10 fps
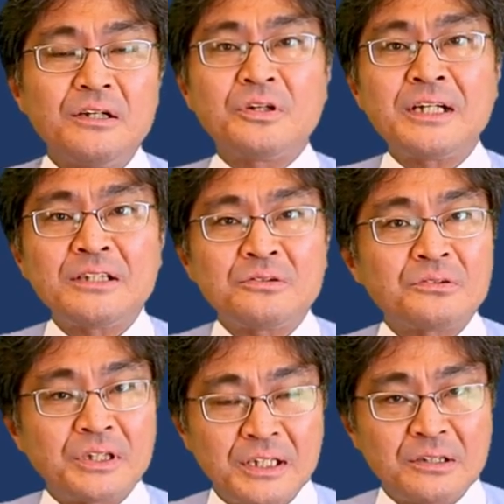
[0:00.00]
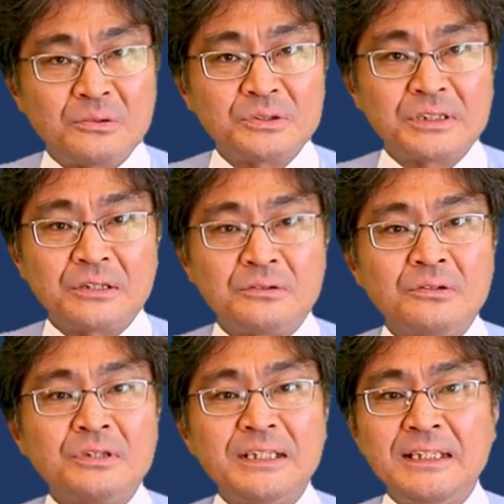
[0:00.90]
これらとの平行線
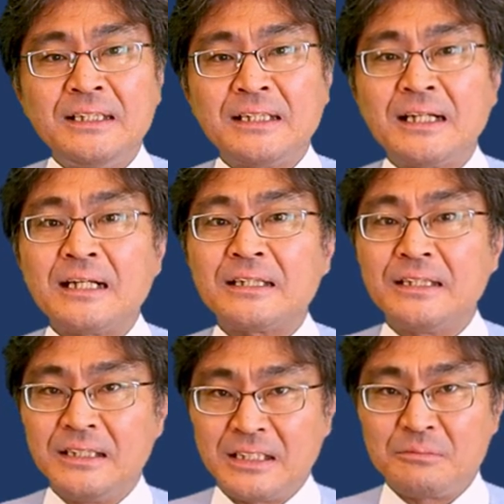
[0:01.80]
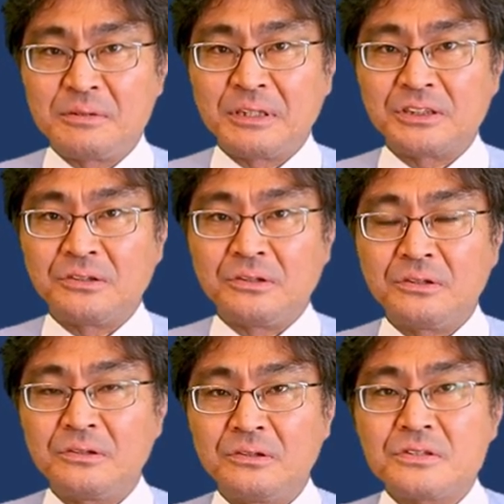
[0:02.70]
を E から引いてみましょ
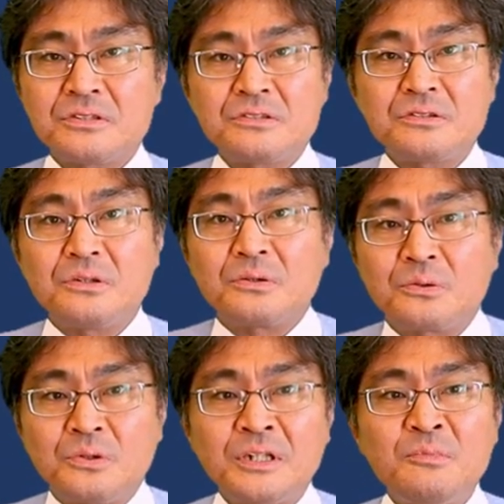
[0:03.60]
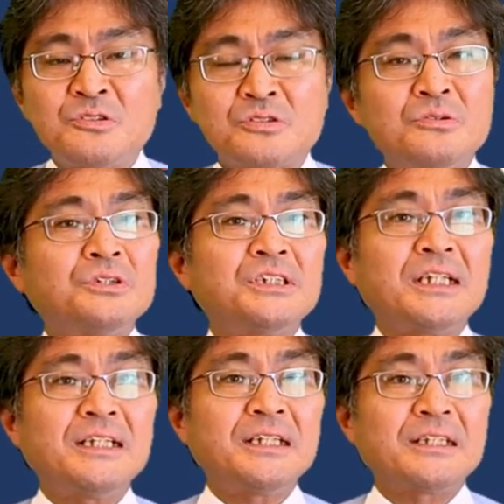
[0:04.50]
う。そうすると、これも掃除
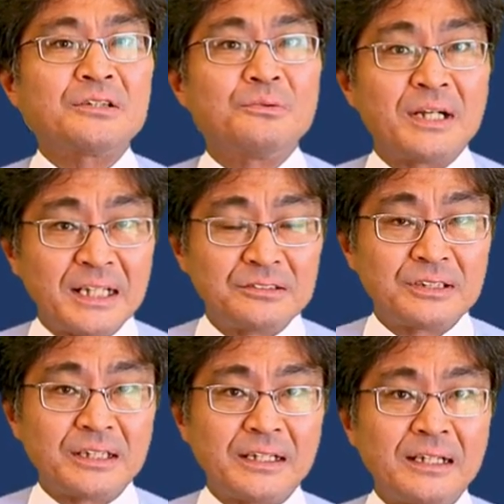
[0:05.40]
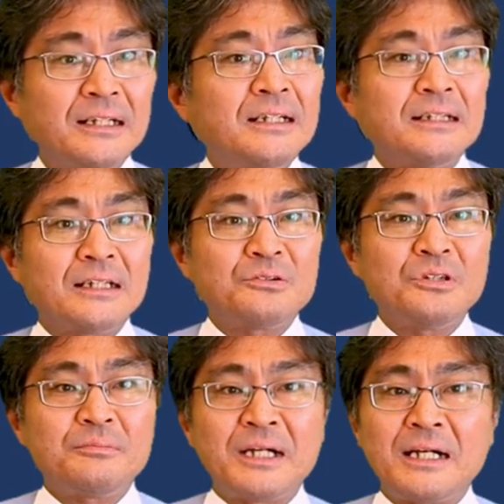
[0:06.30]
ができたのわかるかな
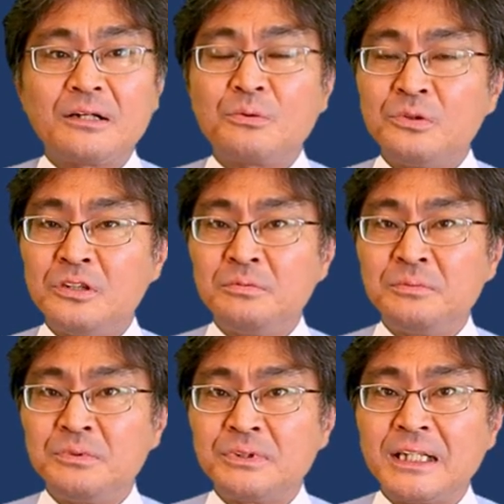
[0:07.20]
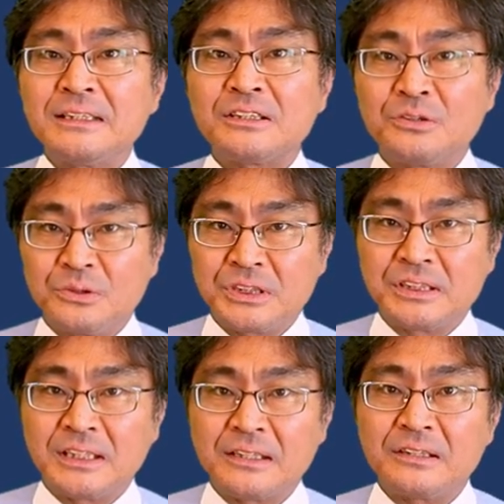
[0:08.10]
例えば、この部分が掃
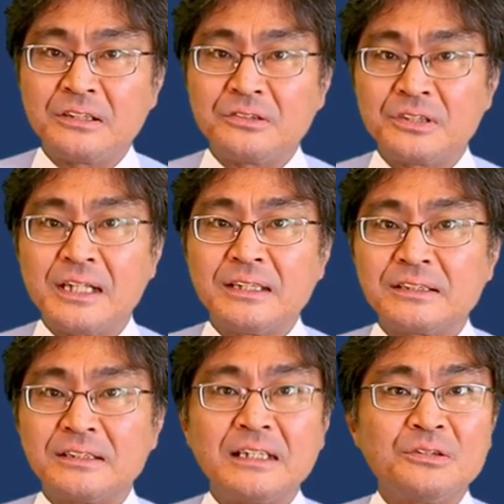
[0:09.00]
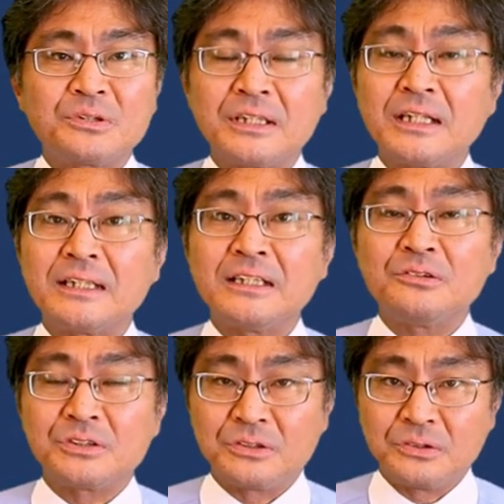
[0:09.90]
除になってるよね。砂時計型
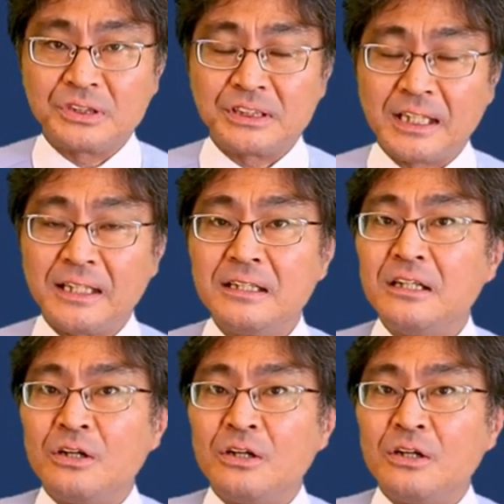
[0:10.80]
の掃除だ。